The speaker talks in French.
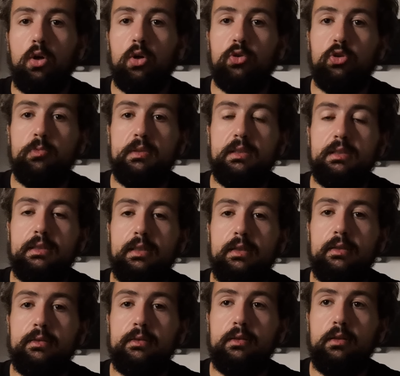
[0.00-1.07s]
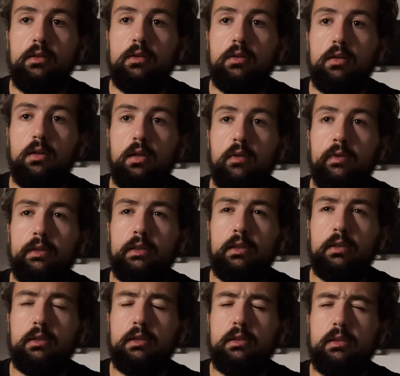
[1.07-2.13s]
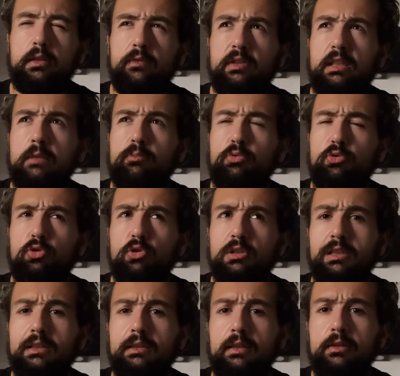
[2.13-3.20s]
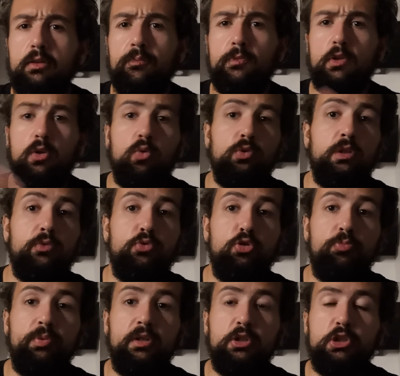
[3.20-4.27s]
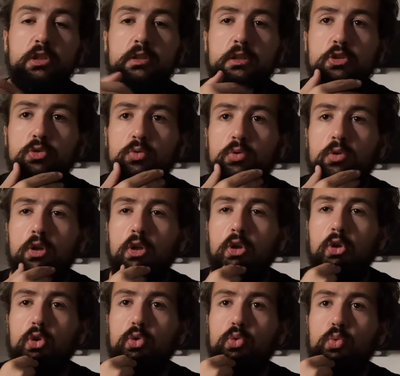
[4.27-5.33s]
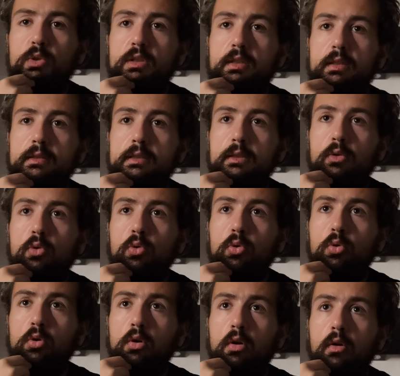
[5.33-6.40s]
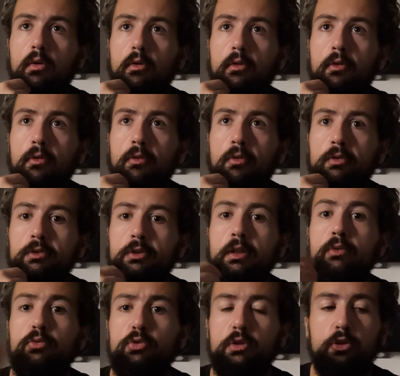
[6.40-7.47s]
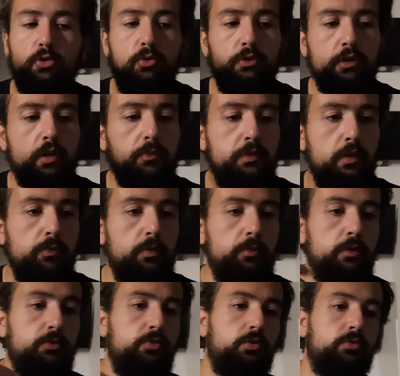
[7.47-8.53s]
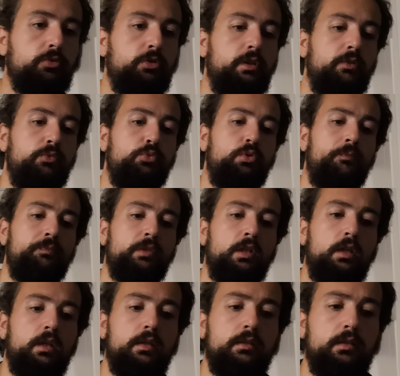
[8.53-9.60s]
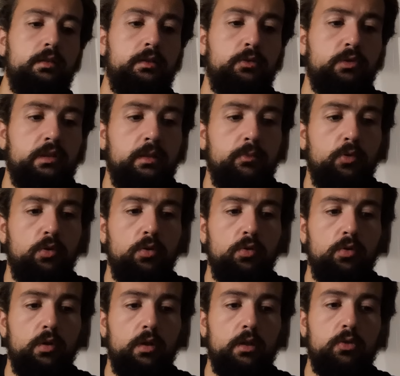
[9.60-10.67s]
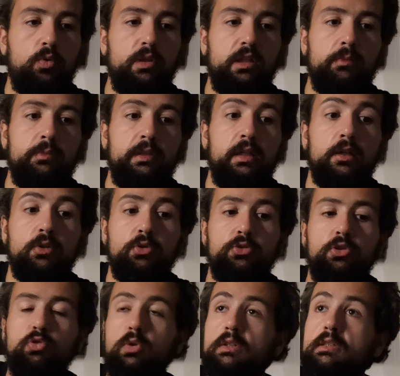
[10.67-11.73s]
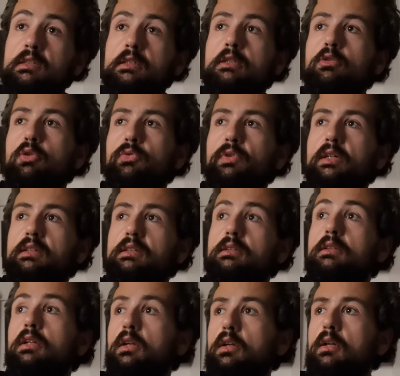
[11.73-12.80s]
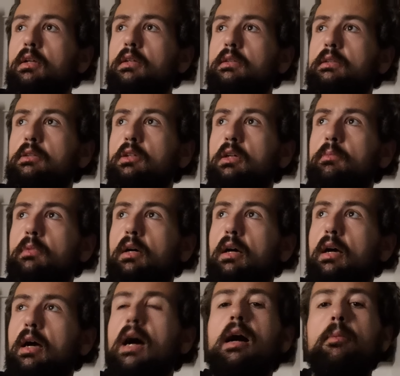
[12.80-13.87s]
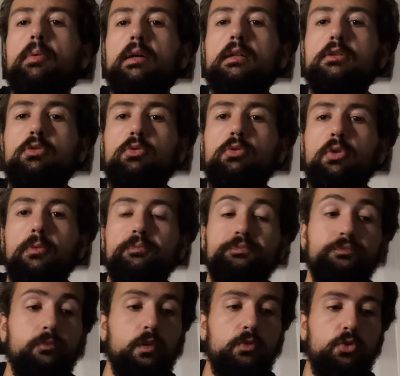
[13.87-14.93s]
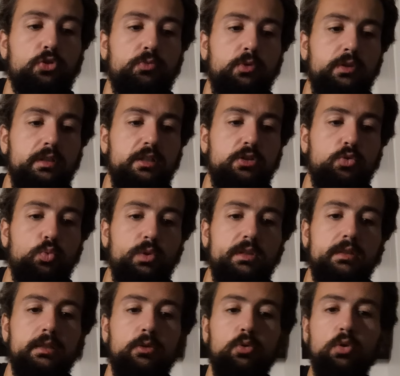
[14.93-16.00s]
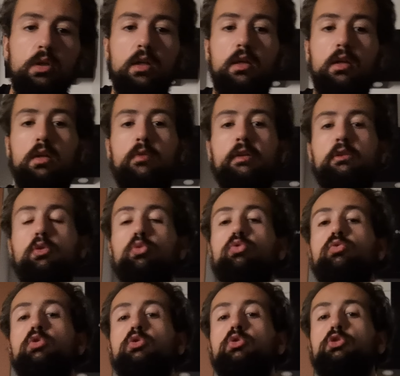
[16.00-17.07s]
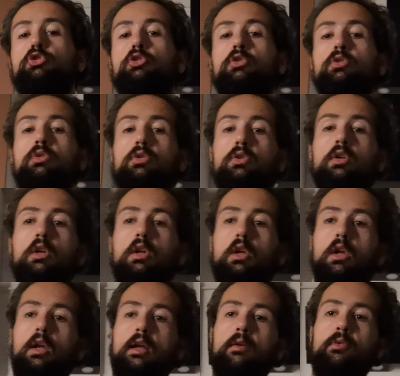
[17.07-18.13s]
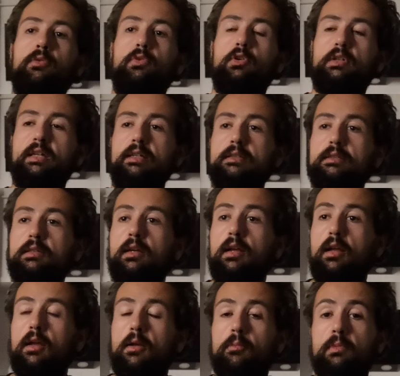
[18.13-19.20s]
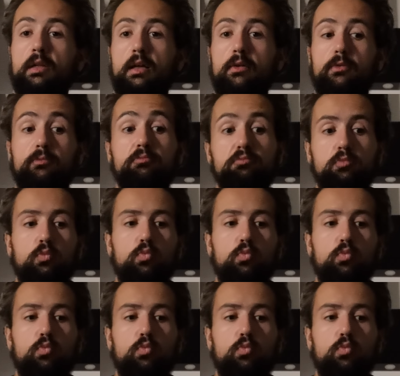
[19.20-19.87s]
en 2016, avec un 4 buts de Zlatan. On a vu le PSG Dijon 8 à 0. Euh, on en a vu des choses comme ça, bien sûr qu'on en a vu. Ça a été totalement euh, incroyable. Mais là, que ce soit Nice qui le fasse, c'est quand même impressionnant. Franchement, Nice 8-0 avec leur nouveau coach euh, Franck Hayes. Mais là,